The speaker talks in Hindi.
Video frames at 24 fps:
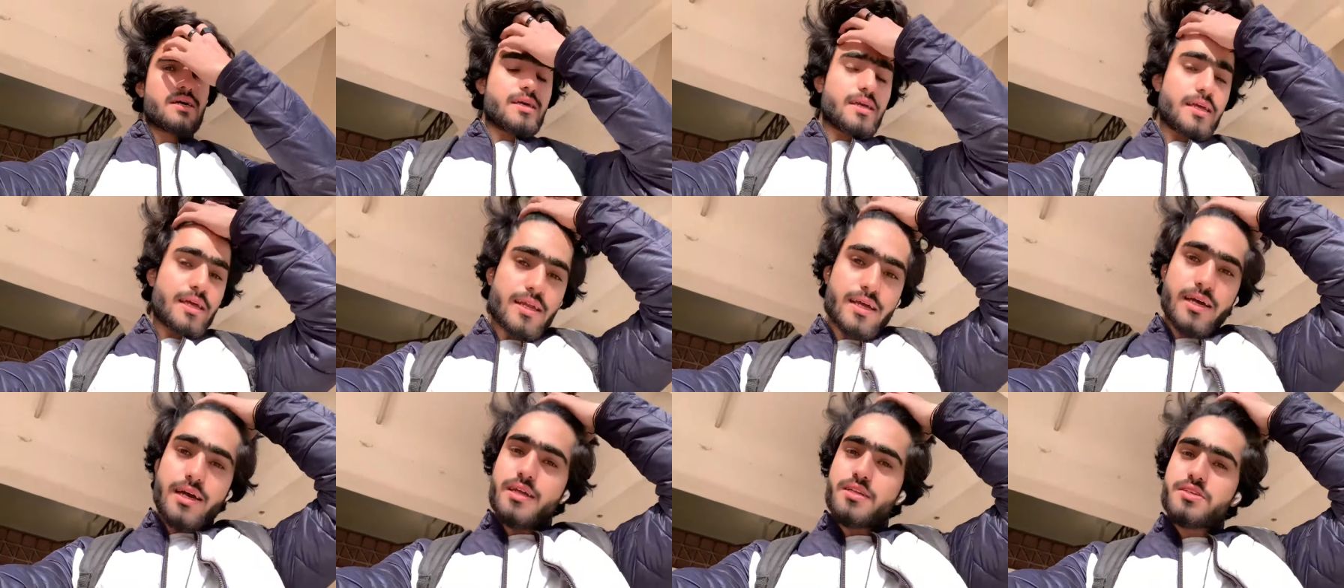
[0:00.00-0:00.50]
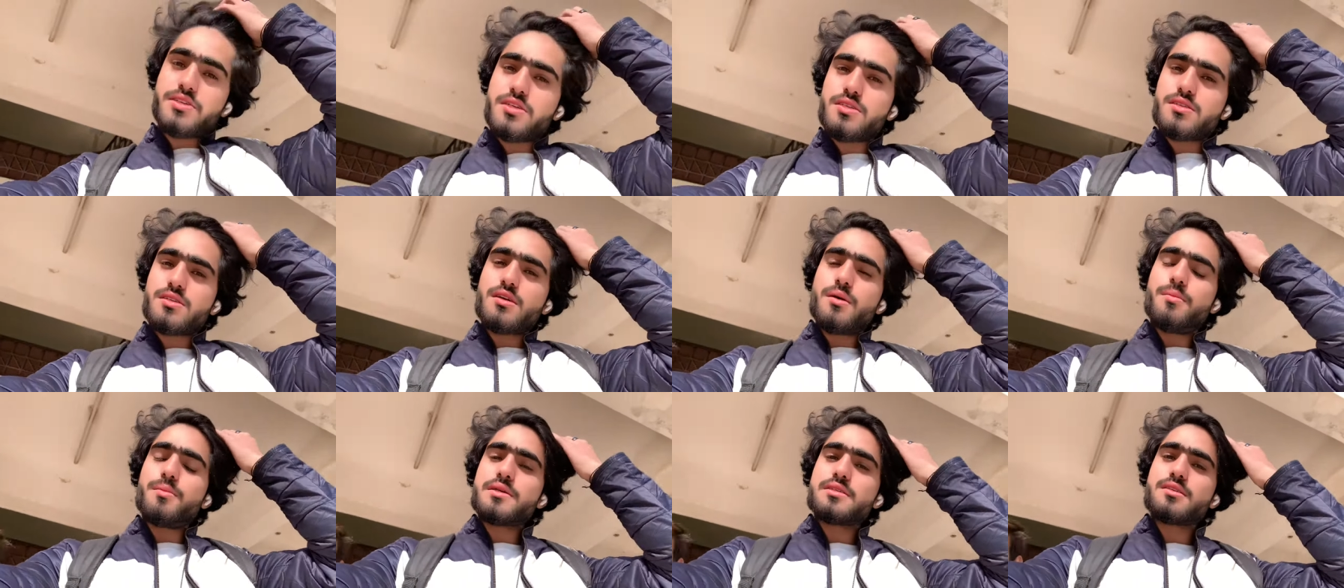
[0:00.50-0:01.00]
यार हर चीज
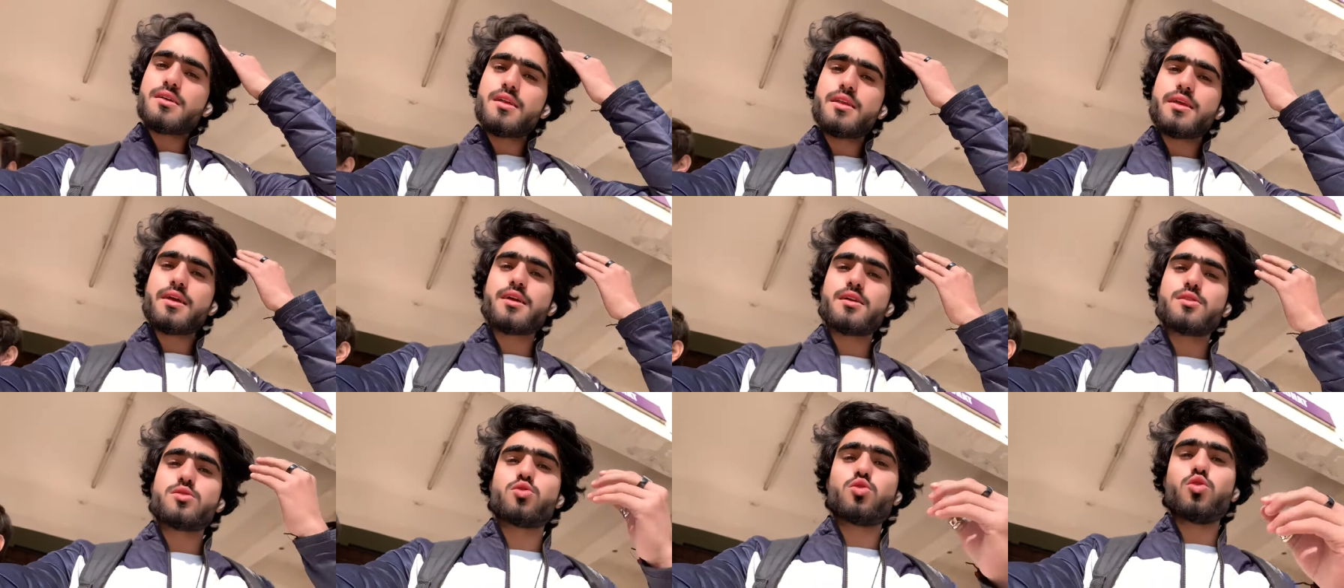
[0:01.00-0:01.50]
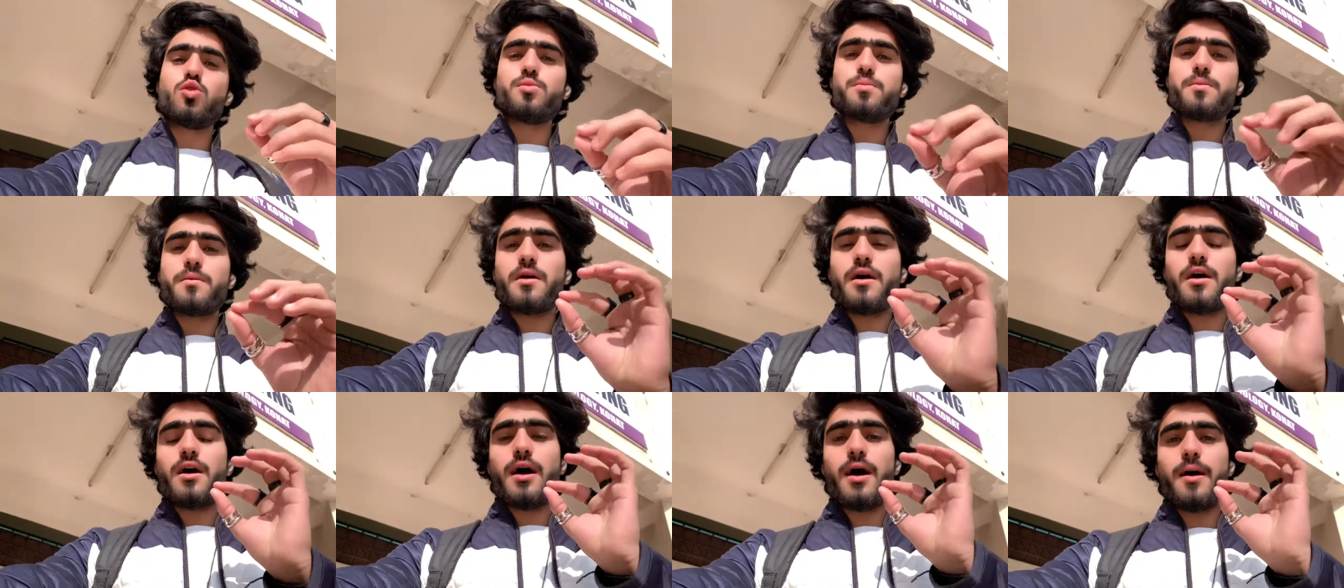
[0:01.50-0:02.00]
का मजा है लेकिन धूप
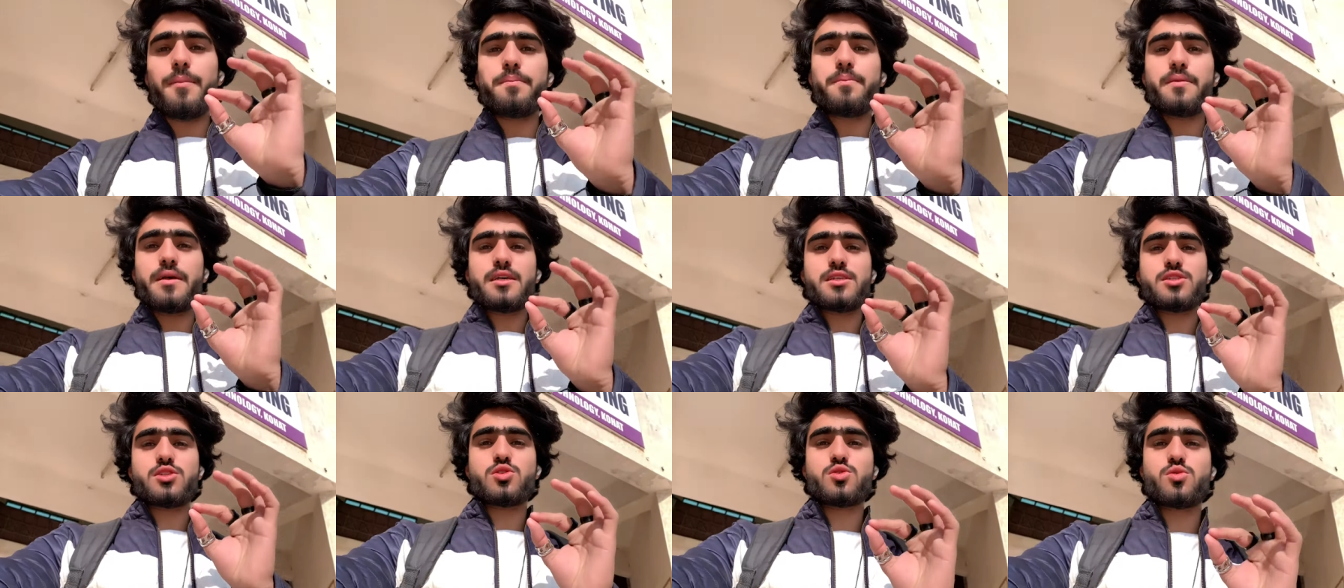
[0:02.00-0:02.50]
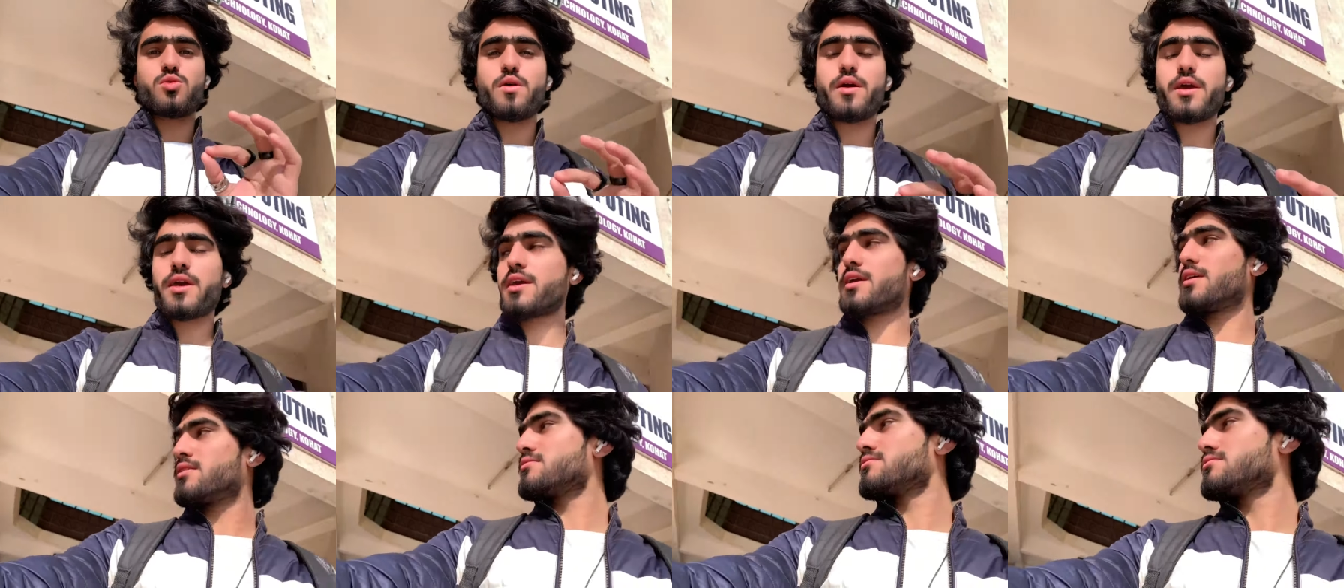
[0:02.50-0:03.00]
का अपना स्वैग है